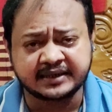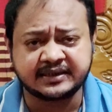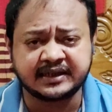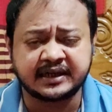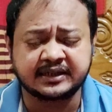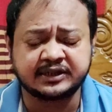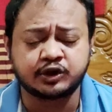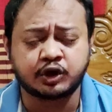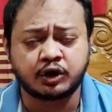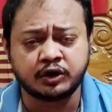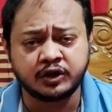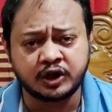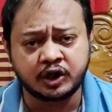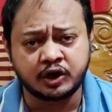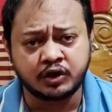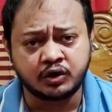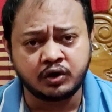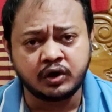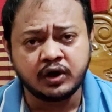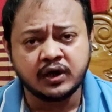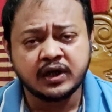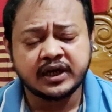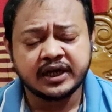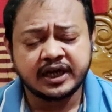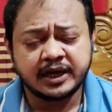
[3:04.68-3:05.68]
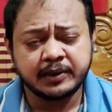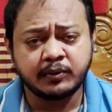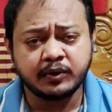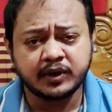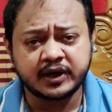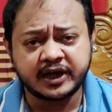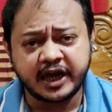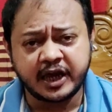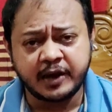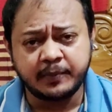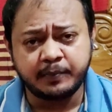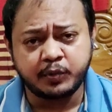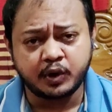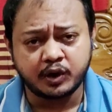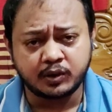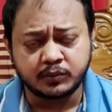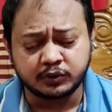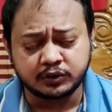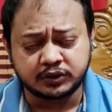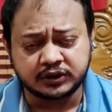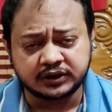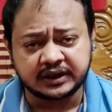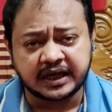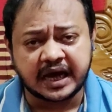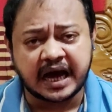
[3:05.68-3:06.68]
একটা সন্দেহ এবং এর
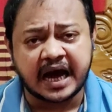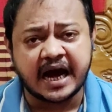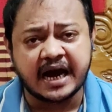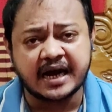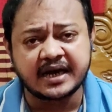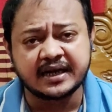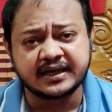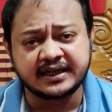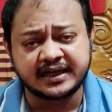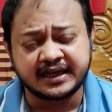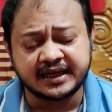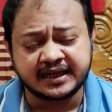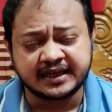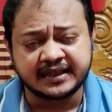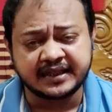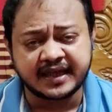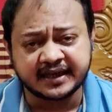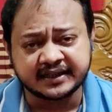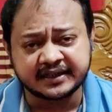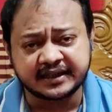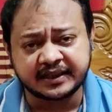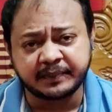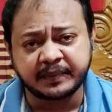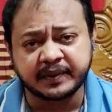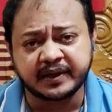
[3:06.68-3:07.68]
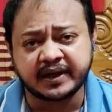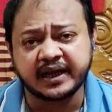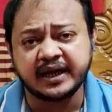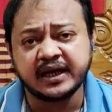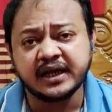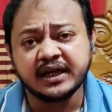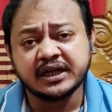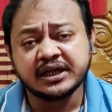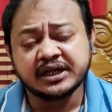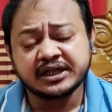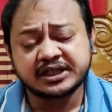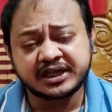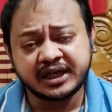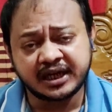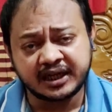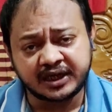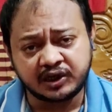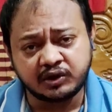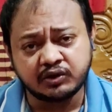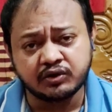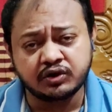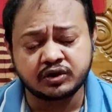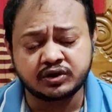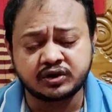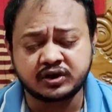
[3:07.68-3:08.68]
পরবর্তীতে আর কি কি থাকতে পারে
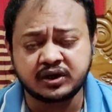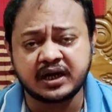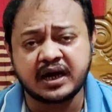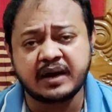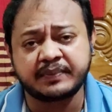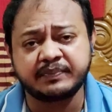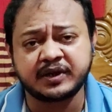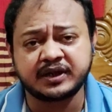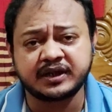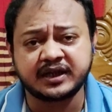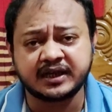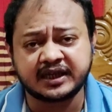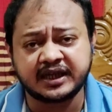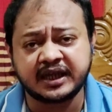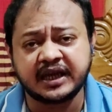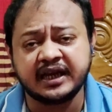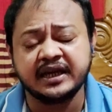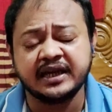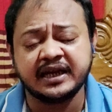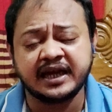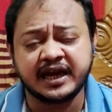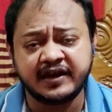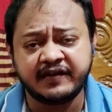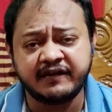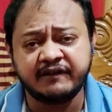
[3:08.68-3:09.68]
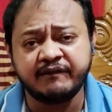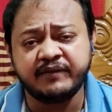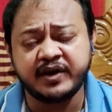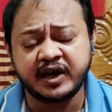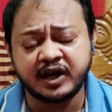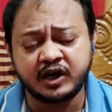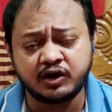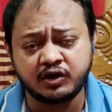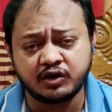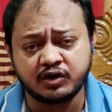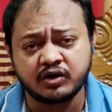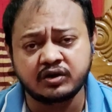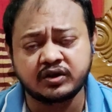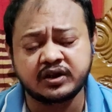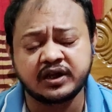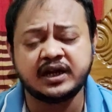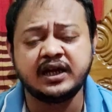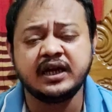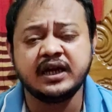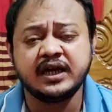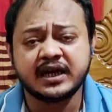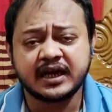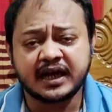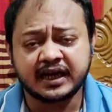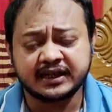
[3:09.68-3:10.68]
সেটিও হচ্ছে আপনাদেরকে এই ভিডিওতে
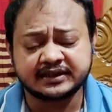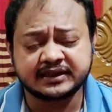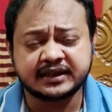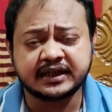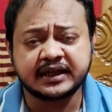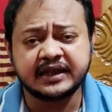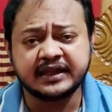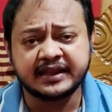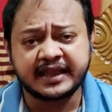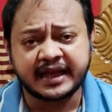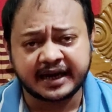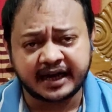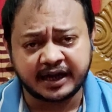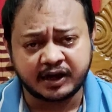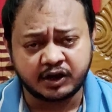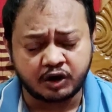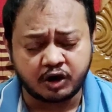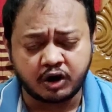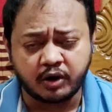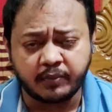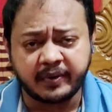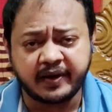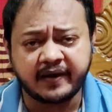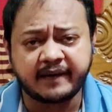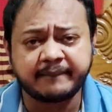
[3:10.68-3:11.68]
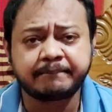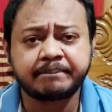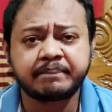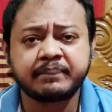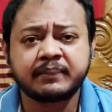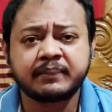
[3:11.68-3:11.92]
আজকে দেখানো হবে